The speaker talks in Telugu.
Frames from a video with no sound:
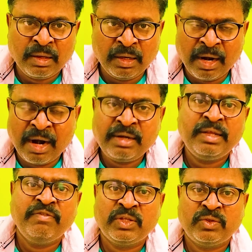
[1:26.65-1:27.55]
ఇలాంటి
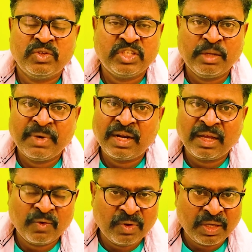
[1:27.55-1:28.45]
వ్యక్తులు సినిమా
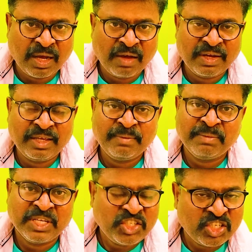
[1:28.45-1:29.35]
రంగంలోకి రావాలి
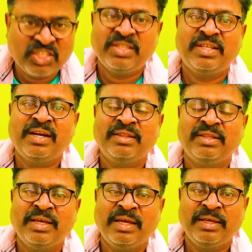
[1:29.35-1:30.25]
మంచి చిత్రాలను
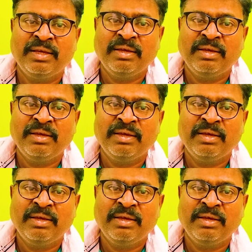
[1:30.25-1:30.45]
తీయాలి